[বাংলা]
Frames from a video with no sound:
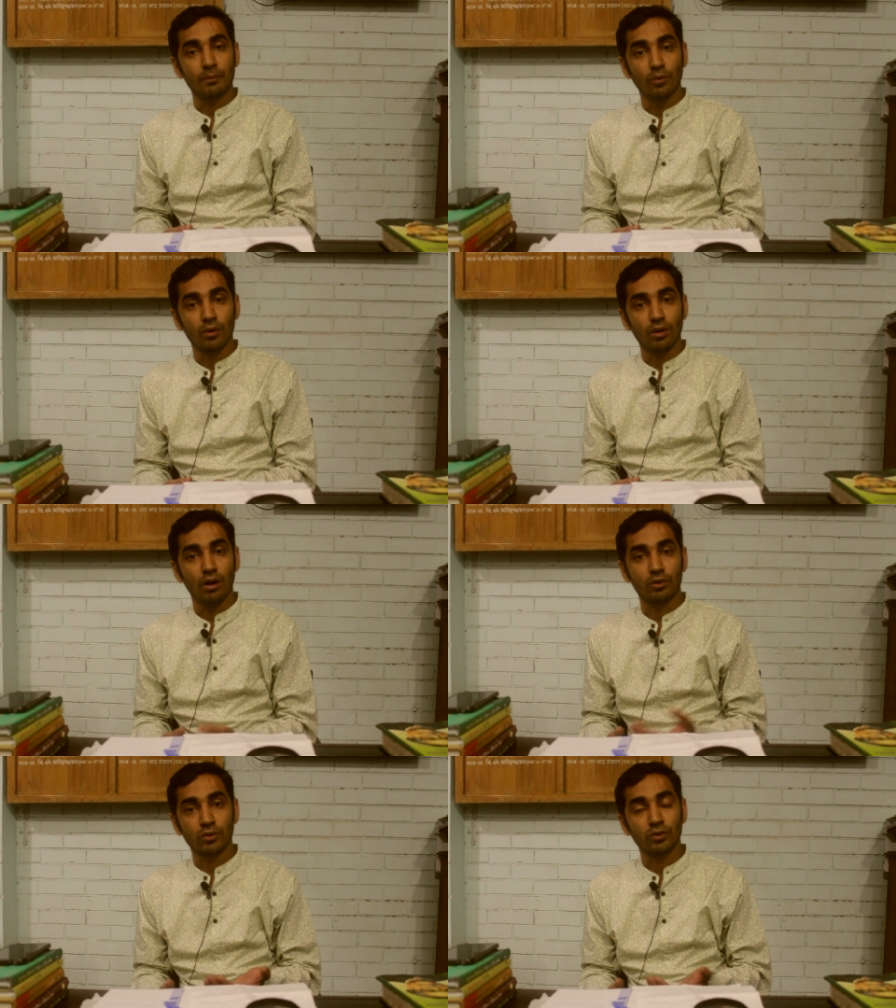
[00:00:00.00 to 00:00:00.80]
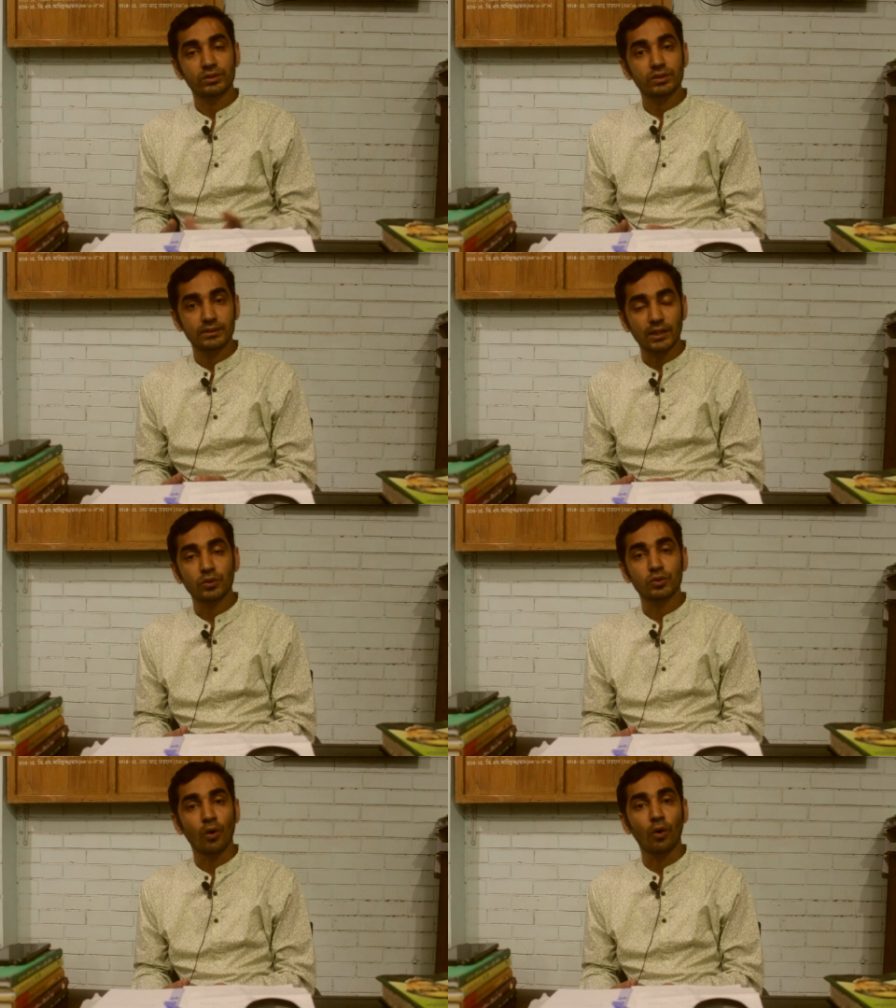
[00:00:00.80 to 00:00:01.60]
এবং অন্যান্য
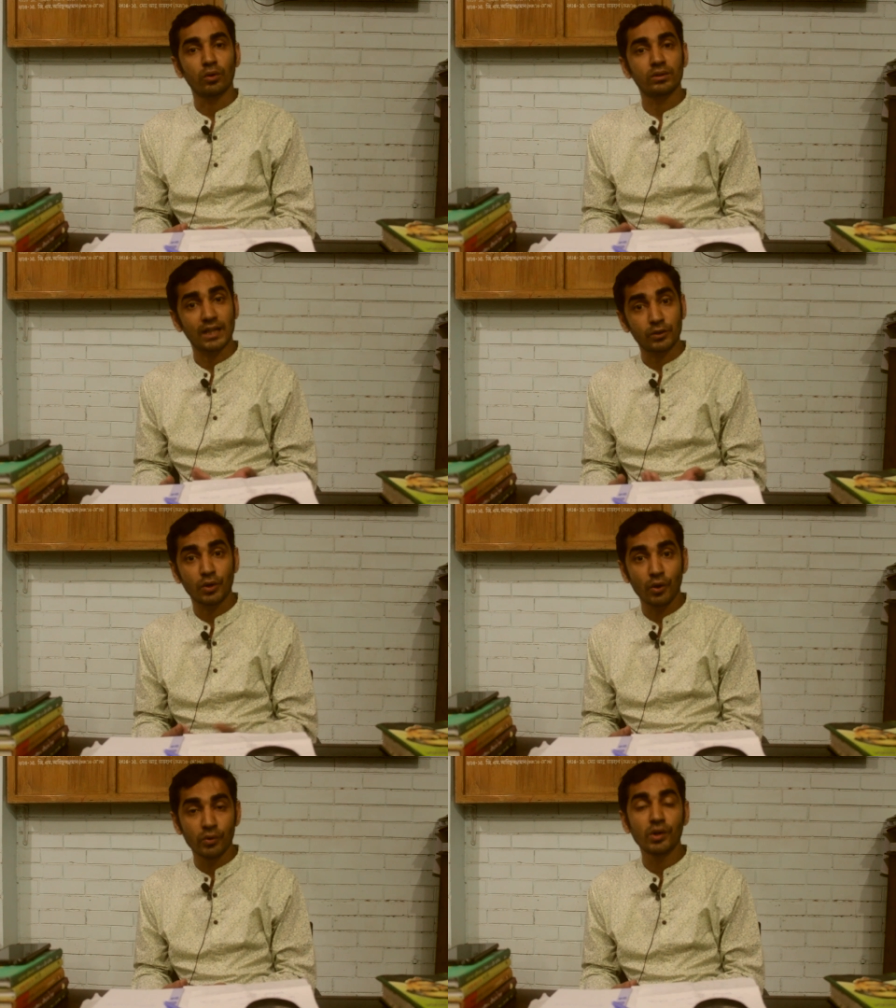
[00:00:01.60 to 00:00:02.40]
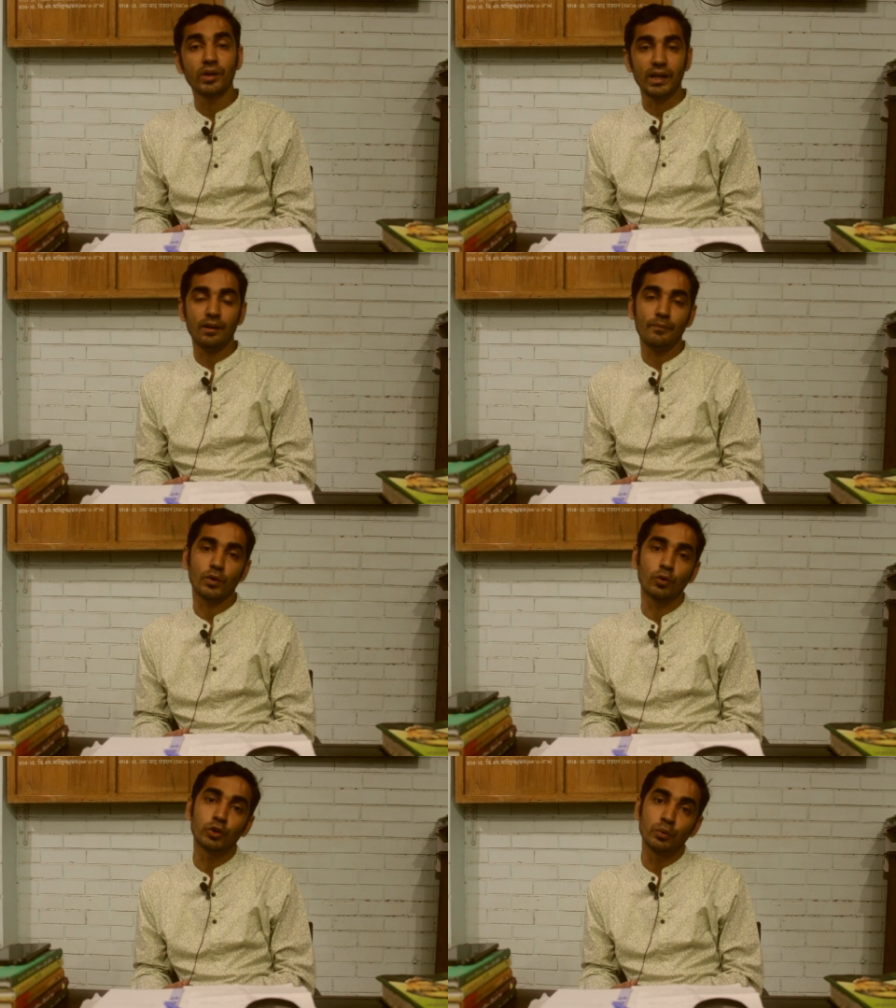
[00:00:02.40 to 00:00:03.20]
ছাত্র সংগঠন ছাত্র ইউনিয়নের
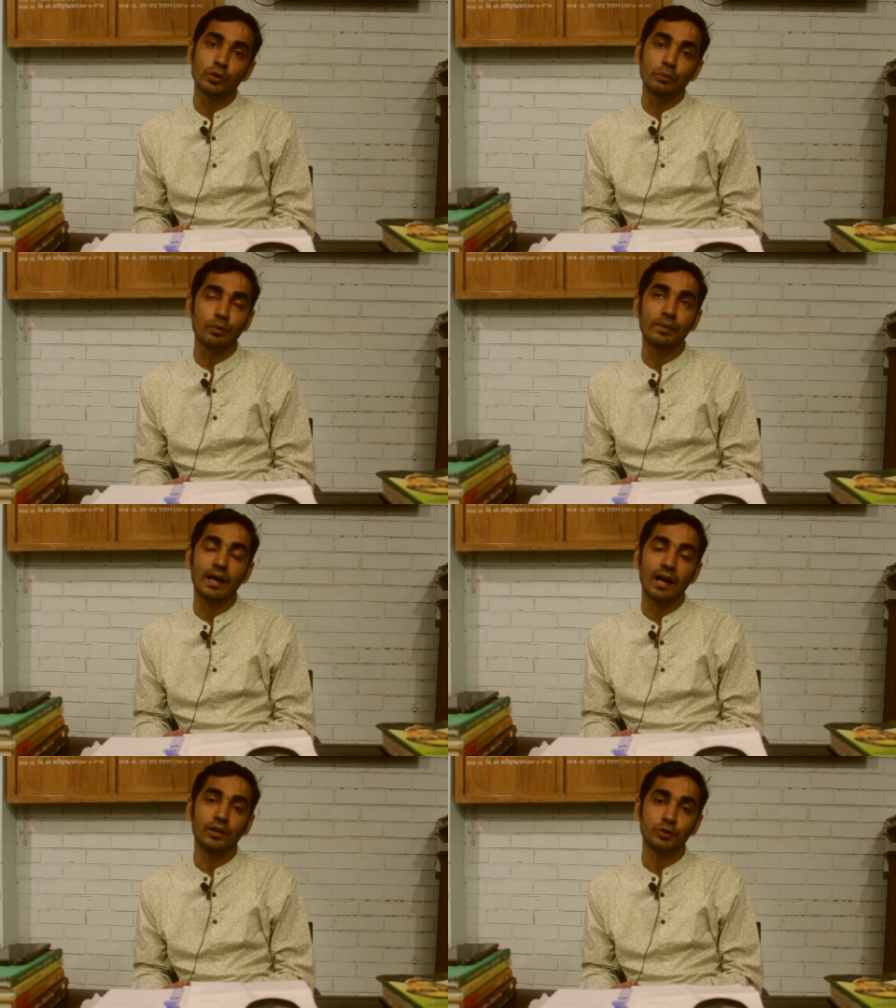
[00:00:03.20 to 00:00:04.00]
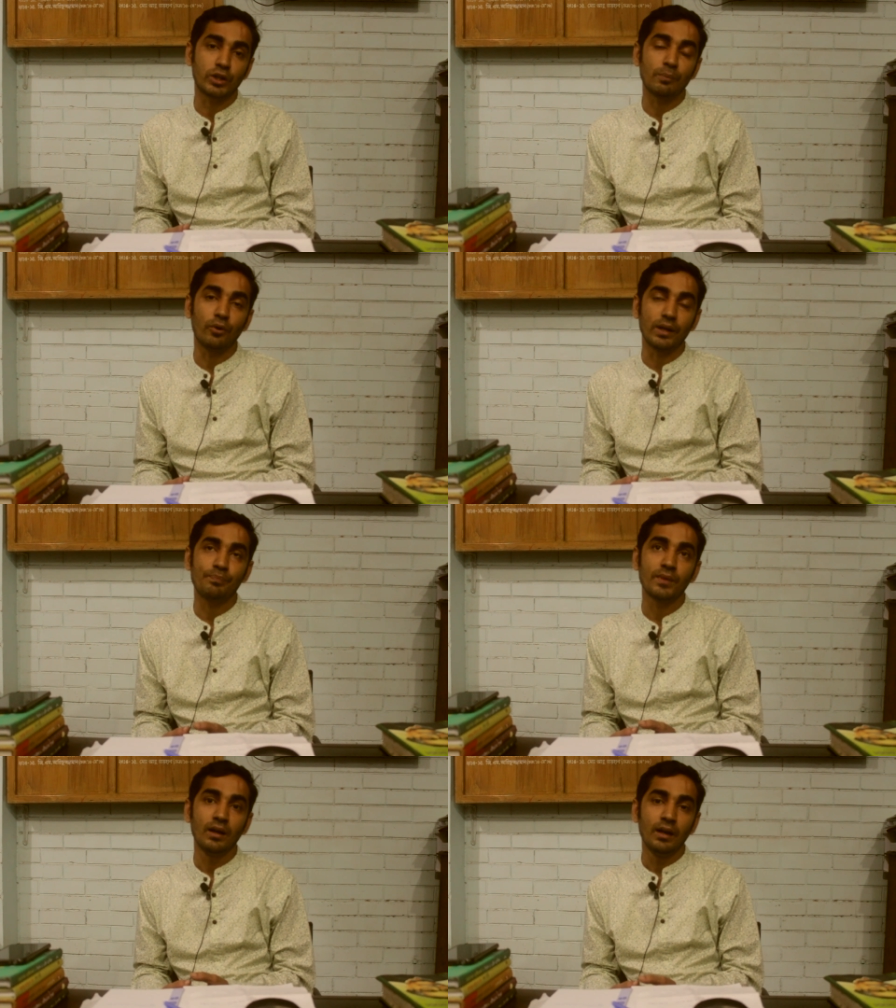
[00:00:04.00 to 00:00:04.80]
গুরুত্বপূর্ণ ভূমিকা চোখে পড়ে
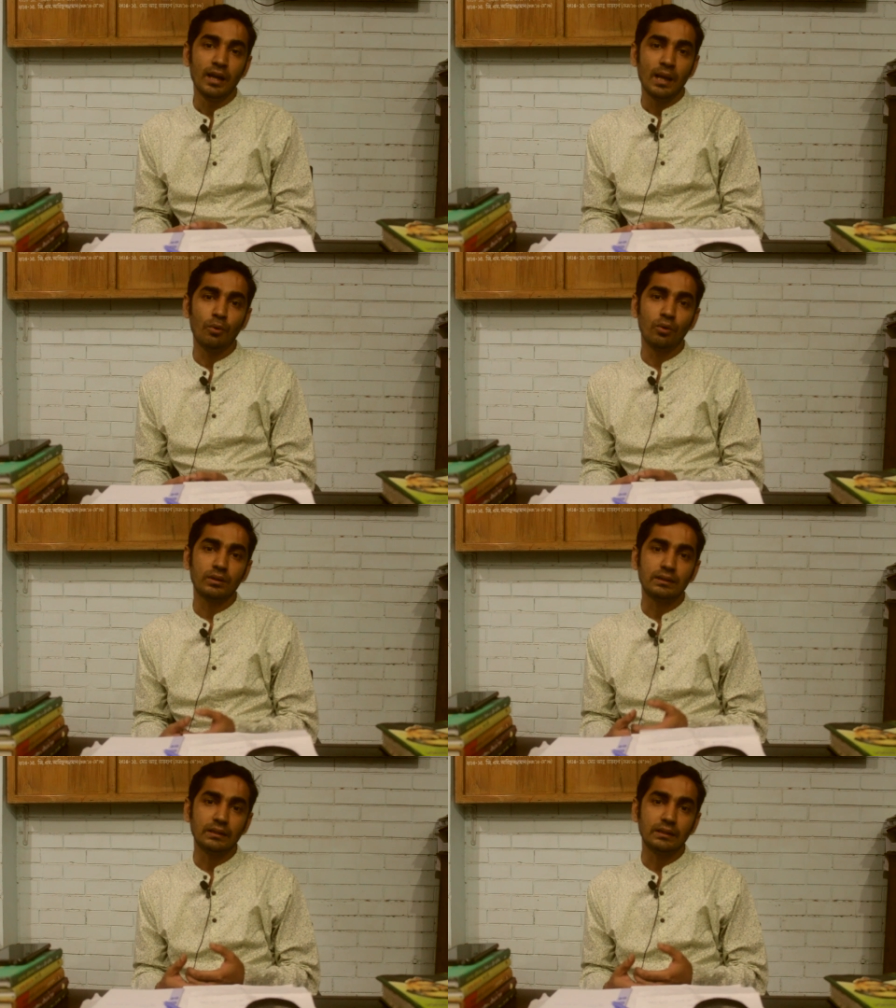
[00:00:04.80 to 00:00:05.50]
এবং